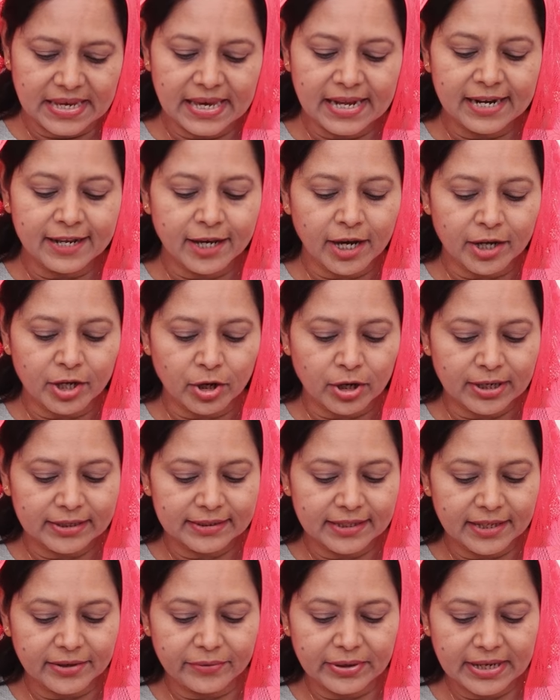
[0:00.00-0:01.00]
ఏలియా యొక్క
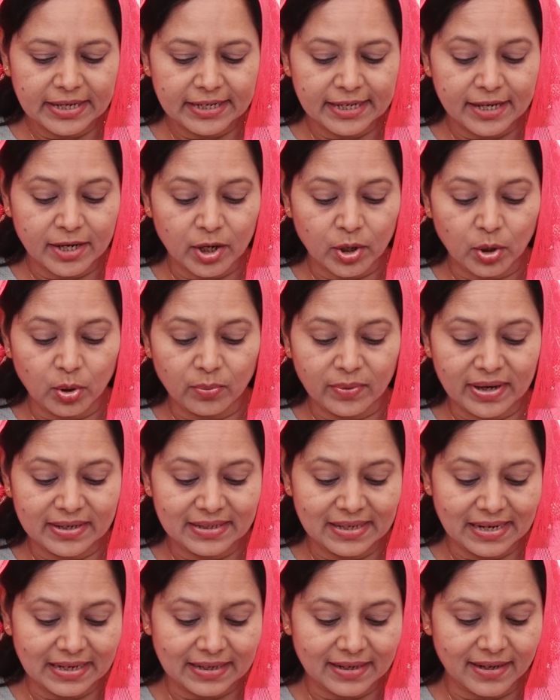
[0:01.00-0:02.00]
దేవుడైన యహోవా
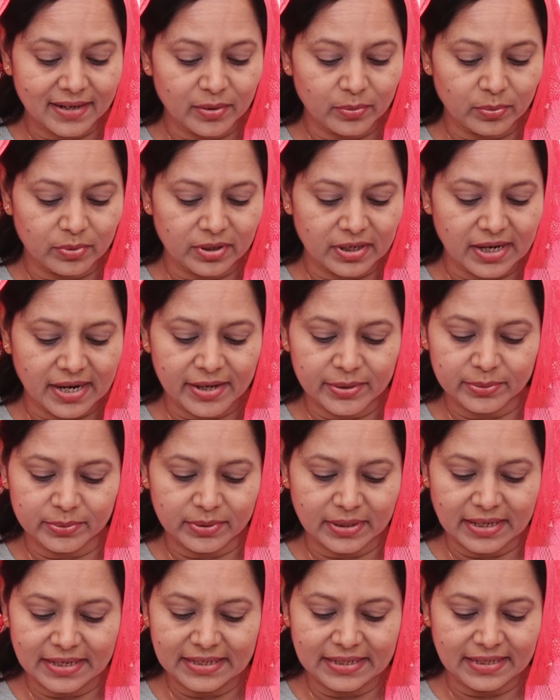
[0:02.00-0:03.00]
ఎక్కడ ఉన్నాడు
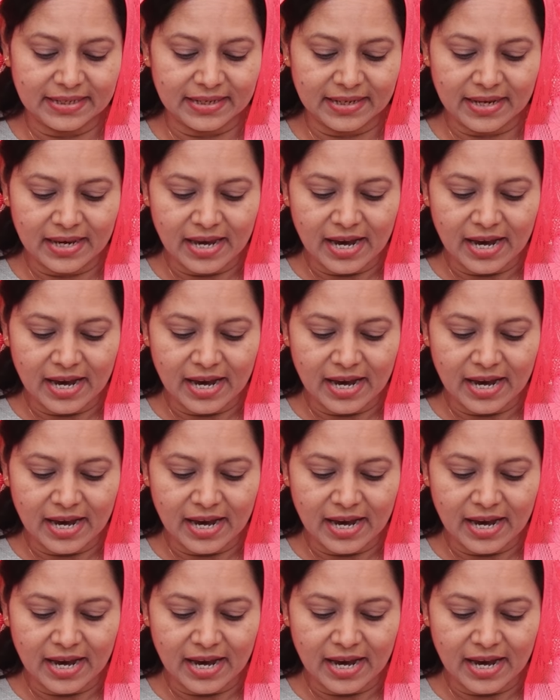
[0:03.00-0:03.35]
అని